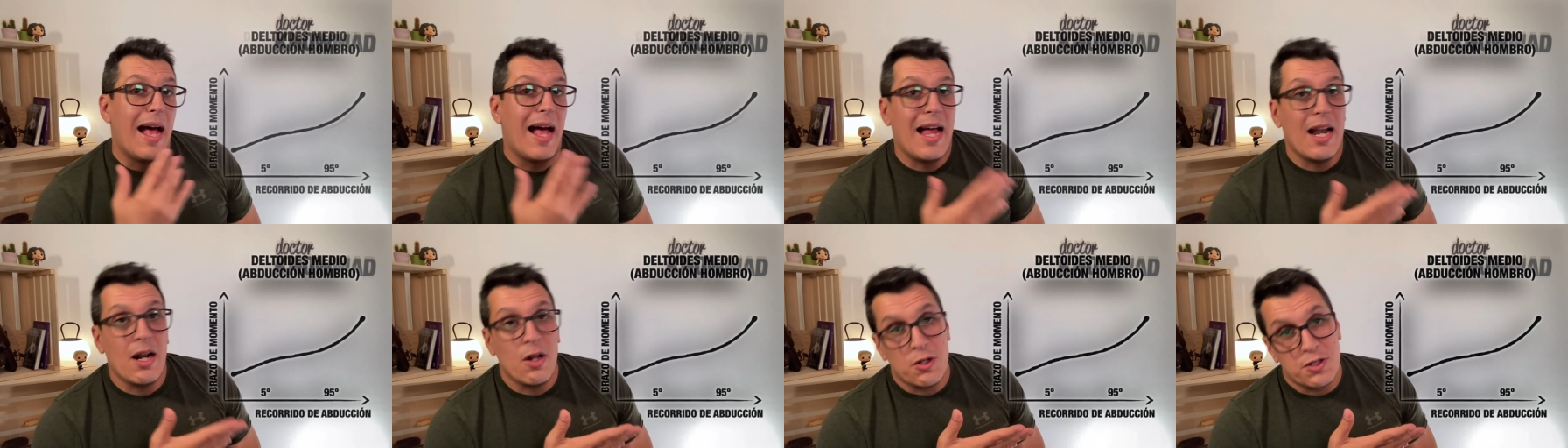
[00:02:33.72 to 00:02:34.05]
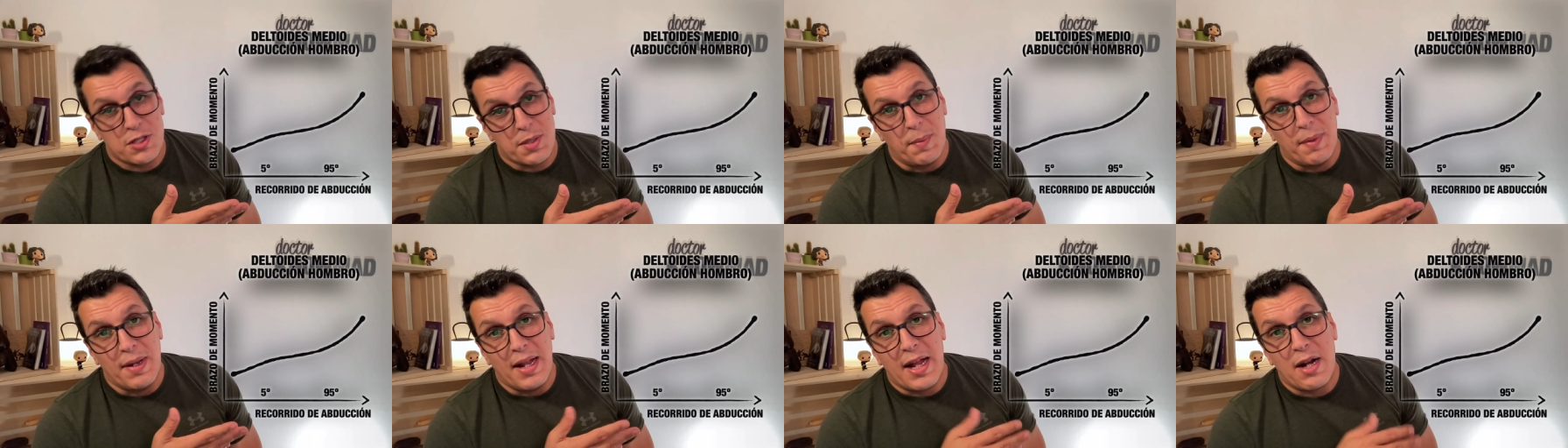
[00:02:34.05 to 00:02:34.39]
Algo
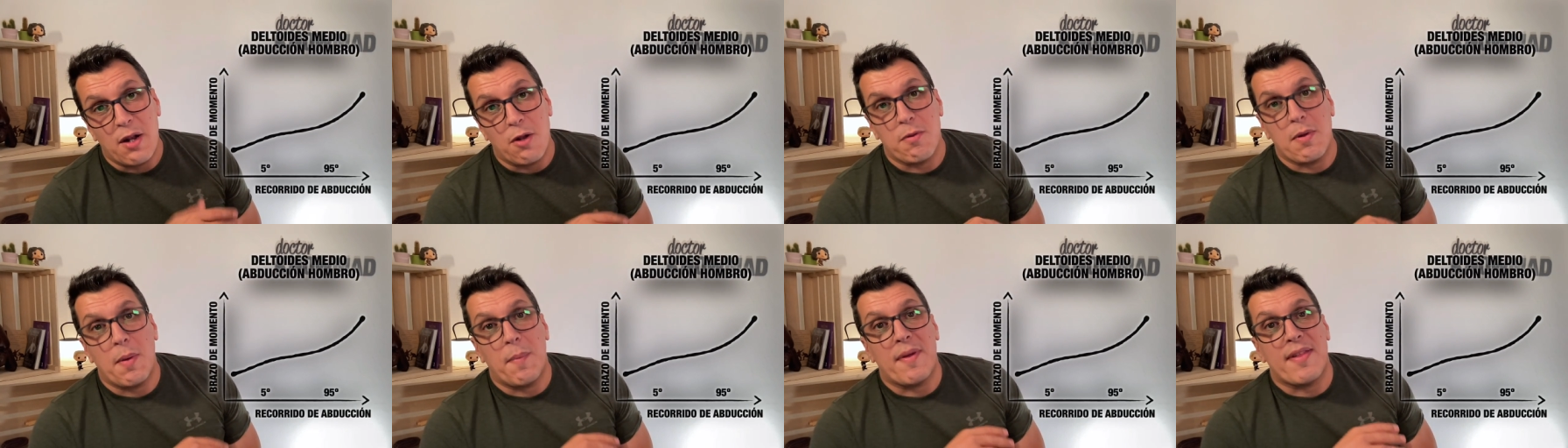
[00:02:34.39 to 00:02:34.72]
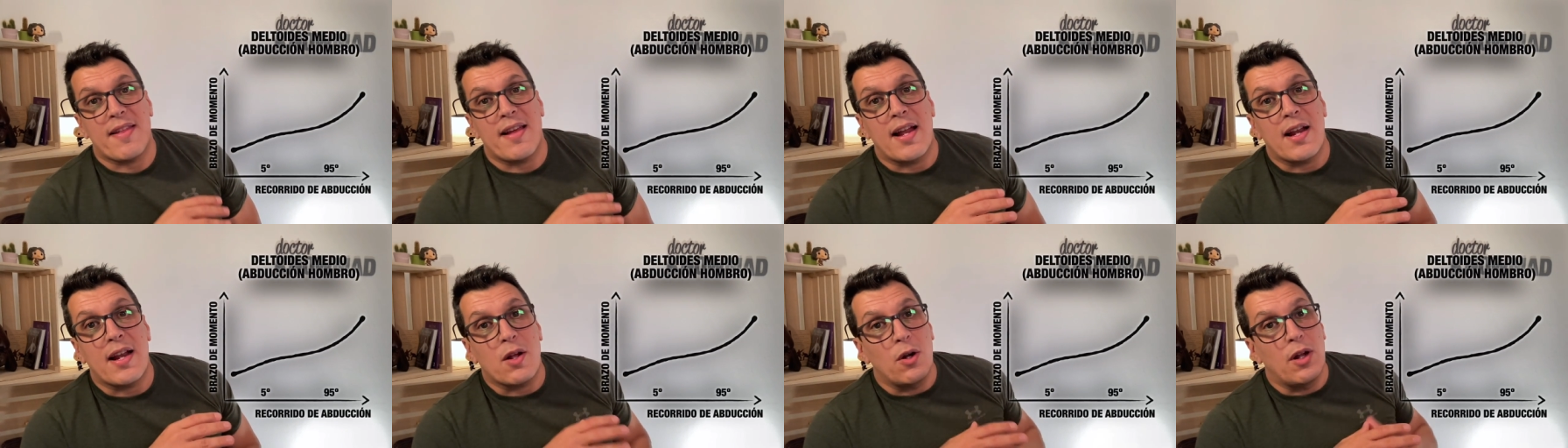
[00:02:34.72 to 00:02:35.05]
similar nos va a
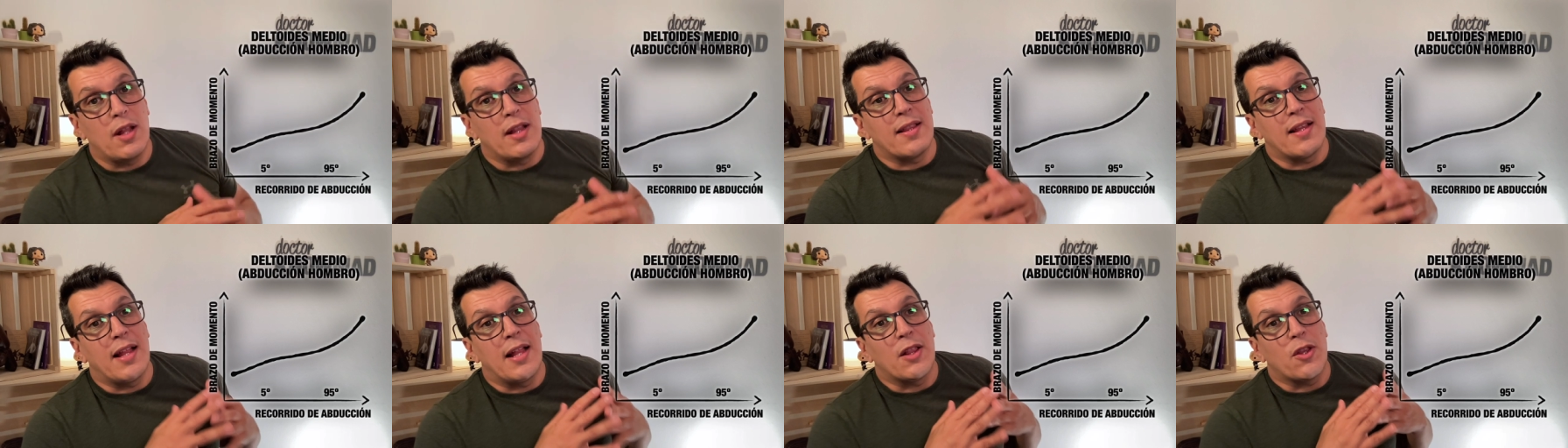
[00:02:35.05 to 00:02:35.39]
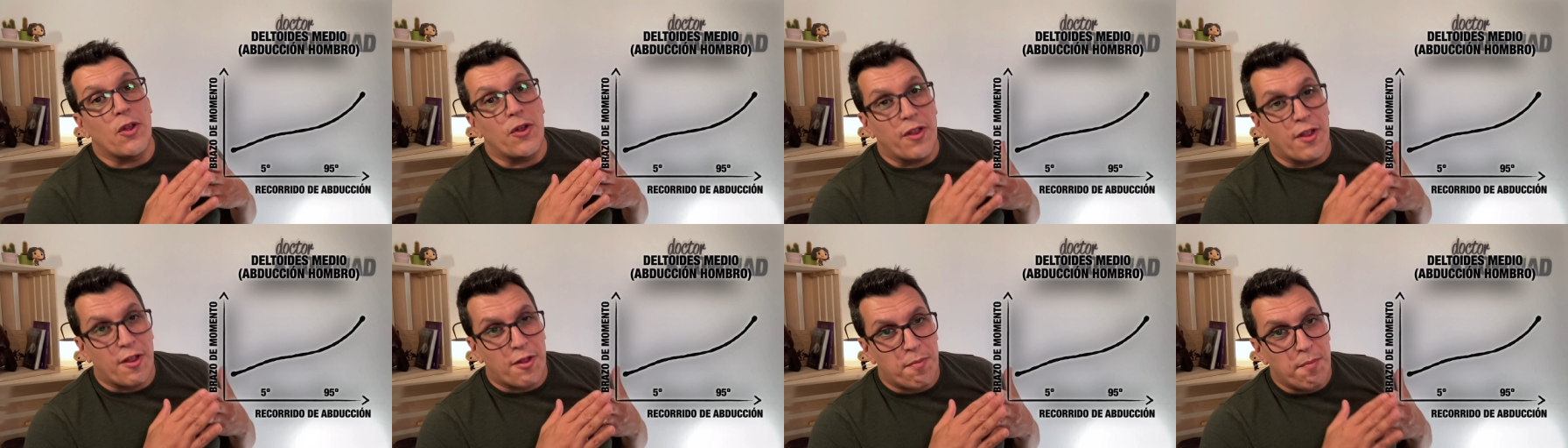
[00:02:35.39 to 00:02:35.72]
pasar con el
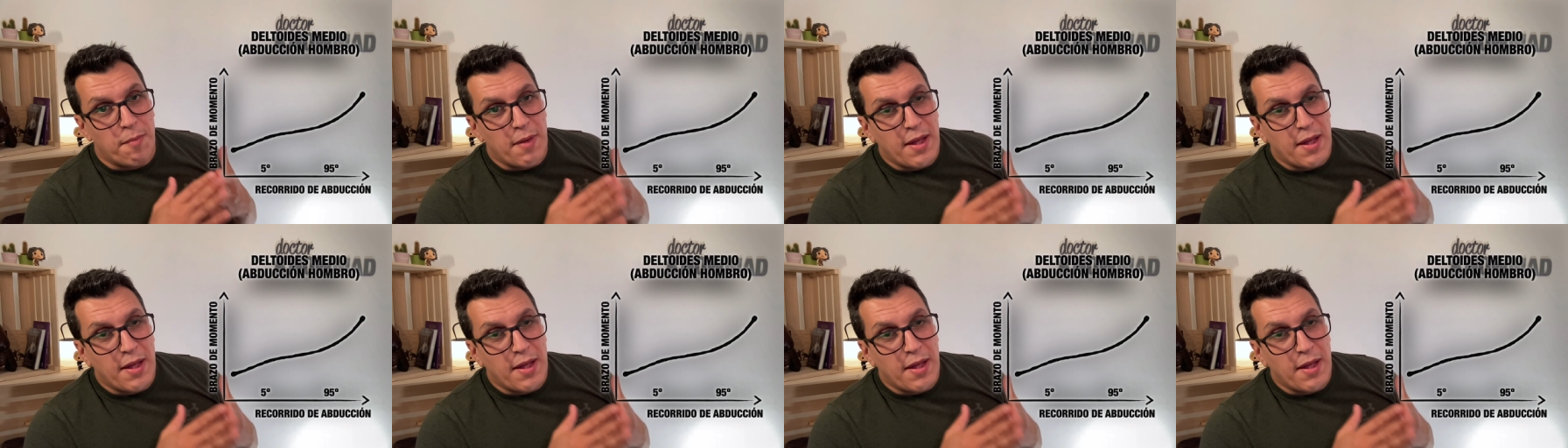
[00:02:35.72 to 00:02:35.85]
deltoides